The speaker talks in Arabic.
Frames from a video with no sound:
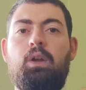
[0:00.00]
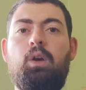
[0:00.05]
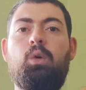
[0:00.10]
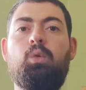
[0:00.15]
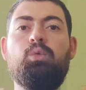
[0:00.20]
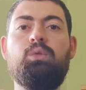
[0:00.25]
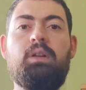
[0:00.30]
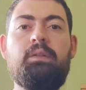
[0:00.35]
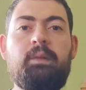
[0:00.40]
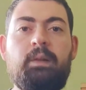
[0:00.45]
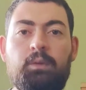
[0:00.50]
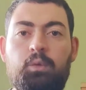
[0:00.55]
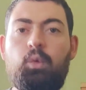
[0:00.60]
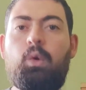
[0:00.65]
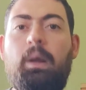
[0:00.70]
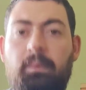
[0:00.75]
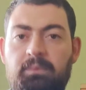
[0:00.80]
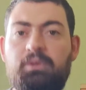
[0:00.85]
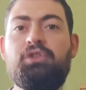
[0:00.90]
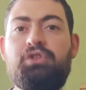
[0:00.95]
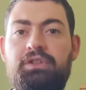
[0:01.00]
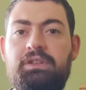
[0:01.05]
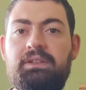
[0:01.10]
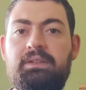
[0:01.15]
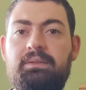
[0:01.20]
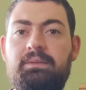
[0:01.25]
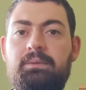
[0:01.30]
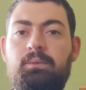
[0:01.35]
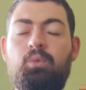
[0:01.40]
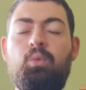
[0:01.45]
ونفضوها من
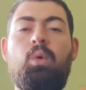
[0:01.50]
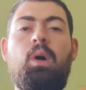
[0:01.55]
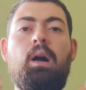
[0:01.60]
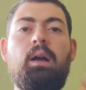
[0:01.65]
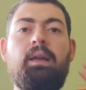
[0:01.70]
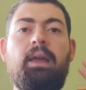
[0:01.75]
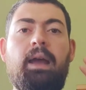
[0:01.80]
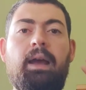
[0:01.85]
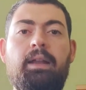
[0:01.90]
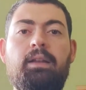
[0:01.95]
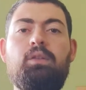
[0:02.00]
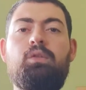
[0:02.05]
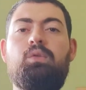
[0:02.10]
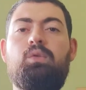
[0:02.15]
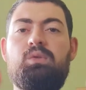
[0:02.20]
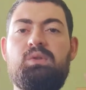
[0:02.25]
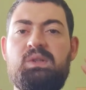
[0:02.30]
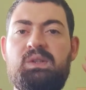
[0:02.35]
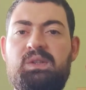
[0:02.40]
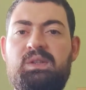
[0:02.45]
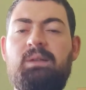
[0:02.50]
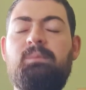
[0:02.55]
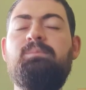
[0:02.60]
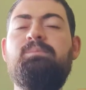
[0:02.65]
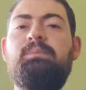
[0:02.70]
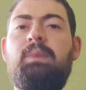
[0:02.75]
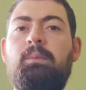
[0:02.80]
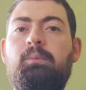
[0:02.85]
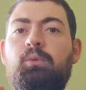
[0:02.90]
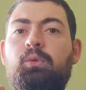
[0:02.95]
جديد وكأنه
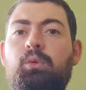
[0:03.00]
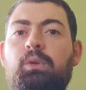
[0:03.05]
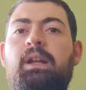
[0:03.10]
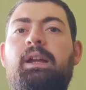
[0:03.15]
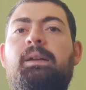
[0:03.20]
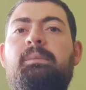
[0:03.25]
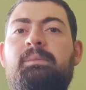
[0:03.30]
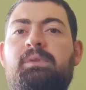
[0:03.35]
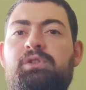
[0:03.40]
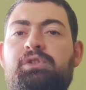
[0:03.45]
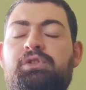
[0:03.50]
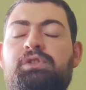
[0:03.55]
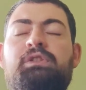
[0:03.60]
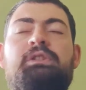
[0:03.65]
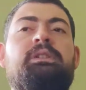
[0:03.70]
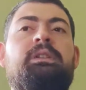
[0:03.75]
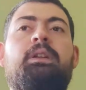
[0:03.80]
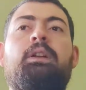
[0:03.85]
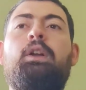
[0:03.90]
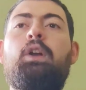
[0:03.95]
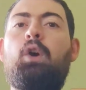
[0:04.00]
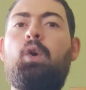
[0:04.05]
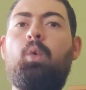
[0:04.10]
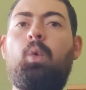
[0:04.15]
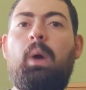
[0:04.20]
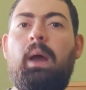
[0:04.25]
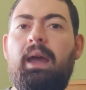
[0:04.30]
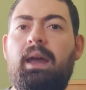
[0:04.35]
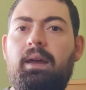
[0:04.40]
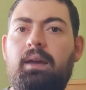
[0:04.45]
صمموا لعبه جديده
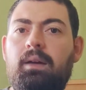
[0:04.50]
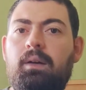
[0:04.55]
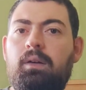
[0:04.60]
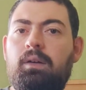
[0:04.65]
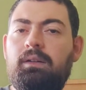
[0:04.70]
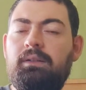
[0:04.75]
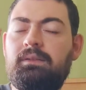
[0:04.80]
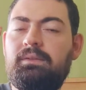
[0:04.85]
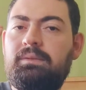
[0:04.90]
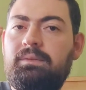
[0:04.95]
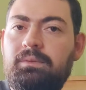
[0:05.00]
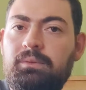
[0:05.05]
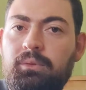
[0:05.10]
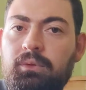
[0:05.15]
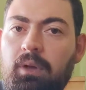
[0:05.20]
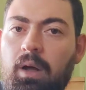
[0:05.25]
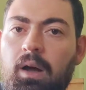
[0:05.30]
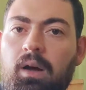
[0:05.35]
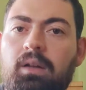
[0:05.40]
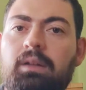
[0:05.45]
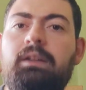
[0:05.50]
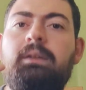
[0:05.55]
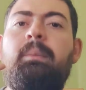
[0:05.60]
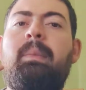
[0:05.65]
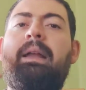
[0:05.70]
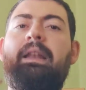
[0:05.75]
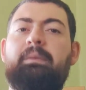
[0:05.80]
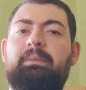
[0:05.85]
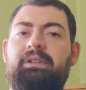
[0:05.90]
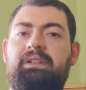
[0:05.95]
وها هان
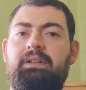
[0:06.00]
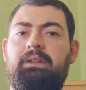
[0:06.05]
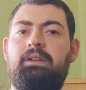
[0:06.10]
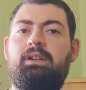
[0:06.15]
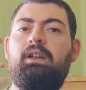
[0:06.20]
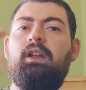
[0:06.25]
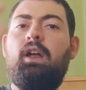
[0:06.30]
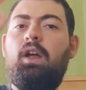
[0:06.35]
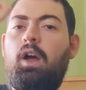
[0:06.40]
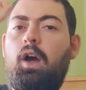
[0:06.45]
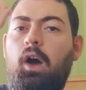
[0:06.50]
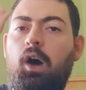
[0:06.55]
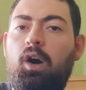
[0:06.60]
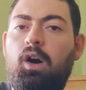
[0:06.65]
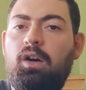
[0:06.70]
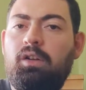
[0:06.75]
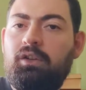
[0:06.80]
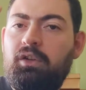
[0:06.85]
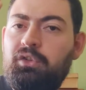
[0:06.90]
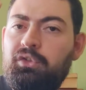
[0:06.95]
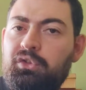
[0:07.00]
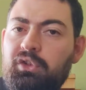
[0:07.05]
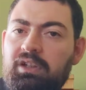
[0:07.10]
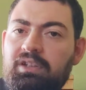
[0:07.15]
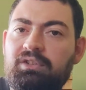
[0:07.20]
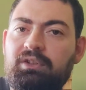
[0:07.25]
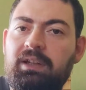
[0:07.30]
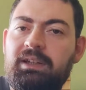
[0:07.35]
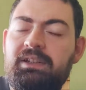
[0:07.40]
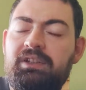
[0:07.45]
المعلمه هان
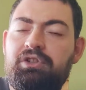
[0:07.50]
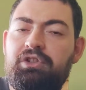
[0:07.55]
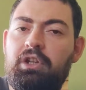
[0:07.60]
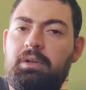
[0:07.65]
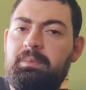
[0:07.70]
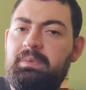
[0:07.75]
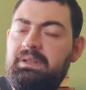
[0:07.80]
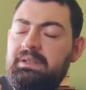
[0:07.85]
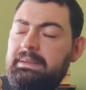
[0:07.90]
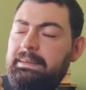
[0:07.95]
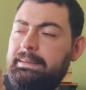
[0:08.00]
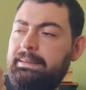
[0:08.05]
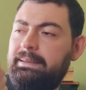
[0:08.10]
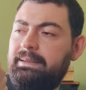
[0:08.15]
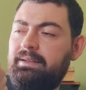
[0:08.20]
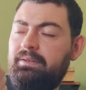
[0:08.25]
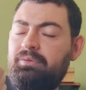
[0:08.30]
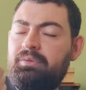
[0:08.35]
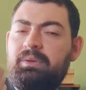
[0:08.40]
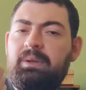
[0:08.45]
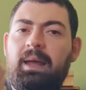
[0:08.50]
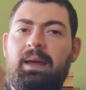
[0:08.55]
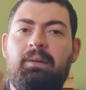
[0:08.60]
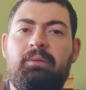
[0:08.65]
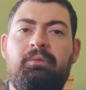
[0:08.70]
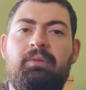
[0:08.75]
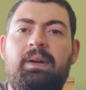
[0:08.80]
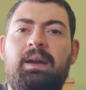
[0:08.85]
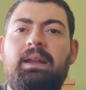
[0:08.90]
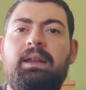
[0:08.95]
النقطة الإيجابية اللي فيها
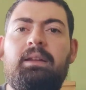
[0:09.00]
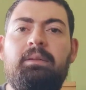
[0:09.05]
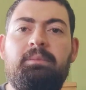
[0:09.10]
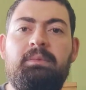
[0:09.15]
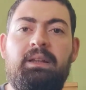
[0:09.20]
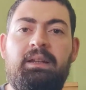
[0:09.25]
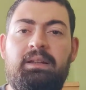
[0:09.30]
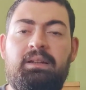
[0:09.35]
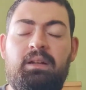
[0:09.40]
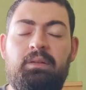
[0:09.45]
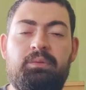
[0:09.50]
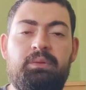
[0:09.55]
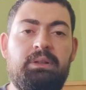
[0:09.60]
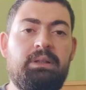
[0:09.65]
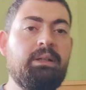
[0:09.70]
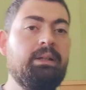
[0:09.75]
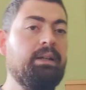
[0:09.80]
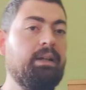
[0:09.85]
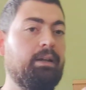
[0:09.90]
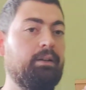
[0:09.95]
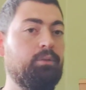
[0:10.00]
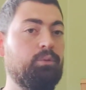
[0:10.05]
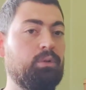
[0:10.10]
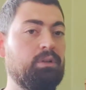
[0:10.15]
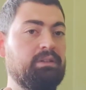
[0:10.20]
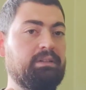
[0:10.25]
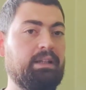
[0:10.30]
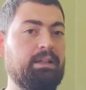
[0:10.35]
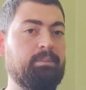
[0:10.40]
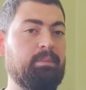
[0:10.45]
فعلا من الحرفية إنه
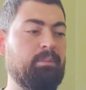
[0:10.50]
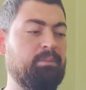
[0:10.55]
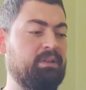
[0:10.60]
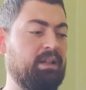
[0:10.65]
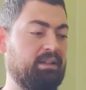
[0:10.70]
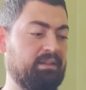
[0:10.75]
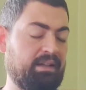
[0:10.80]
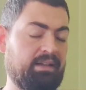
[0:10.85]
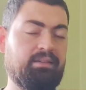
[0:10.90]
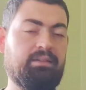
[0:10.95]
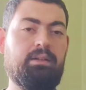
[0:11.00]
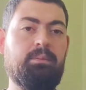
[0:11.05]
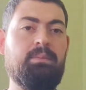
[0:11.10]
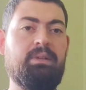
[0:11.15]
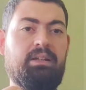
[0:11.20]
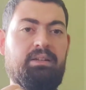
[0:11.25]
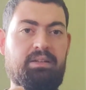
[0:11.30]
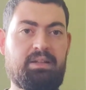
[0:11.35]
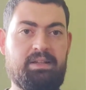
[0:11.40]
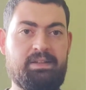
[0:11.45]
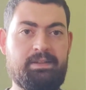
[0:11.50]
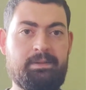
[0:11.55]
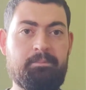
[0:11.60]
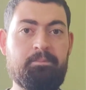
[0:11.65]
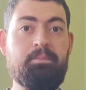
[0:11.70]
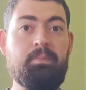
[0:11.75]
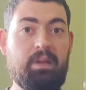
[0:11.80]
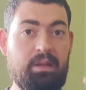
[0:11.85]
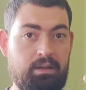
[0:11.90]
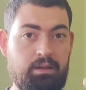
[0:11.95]
أنت لما بدك تقدم للناس
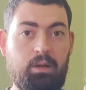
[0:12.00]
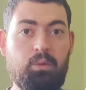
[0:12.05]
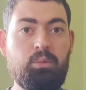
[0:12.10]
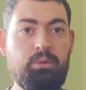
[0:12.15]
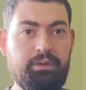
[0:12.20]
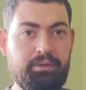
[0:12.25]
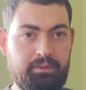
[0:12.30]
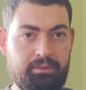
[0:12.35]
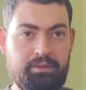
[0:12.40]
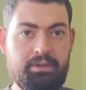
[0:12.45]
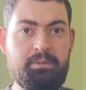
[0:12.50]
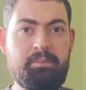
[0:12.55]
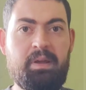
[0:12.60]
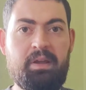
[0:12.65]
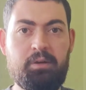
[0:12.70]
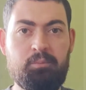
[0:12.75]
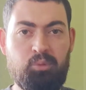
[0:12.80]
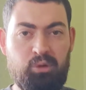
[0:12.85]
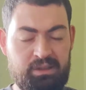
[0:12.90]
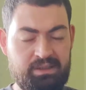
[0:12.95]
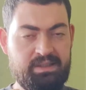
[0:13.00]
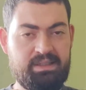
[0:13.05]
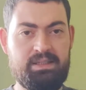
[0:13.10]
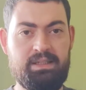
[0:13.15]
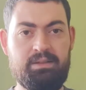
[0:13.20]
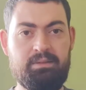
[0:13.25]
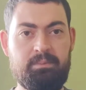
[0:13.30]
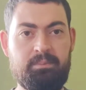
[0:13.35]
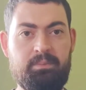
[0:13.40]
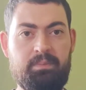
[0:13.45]
لو ريميك محسن